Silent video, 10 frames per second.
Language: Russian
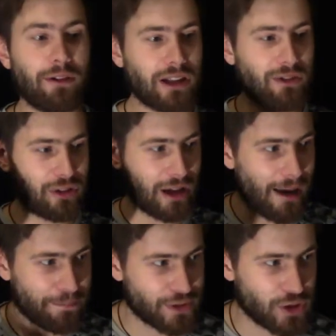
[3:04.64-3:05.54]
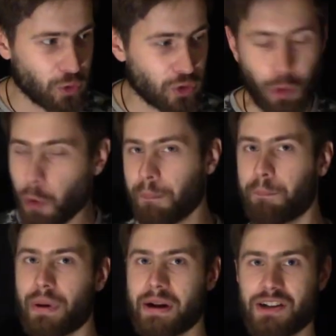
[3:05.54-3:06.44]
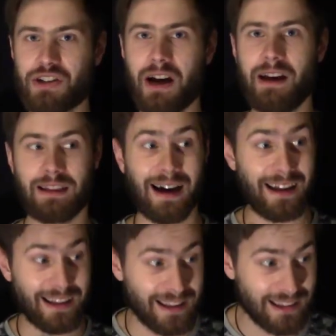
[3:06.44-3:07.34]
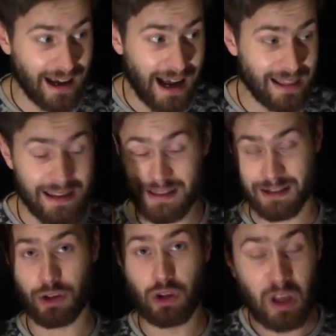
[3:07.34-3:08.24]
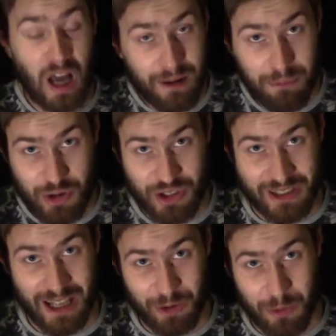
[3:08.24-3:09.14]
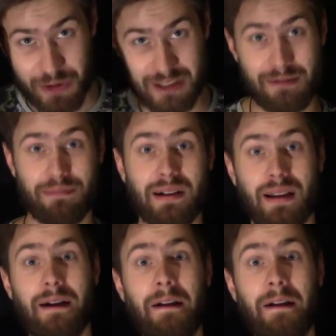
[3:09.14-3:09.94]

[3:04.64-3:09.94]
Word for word: И вот этот вот абсурд, он поражает. Оригинальность. Как можно додуматься было?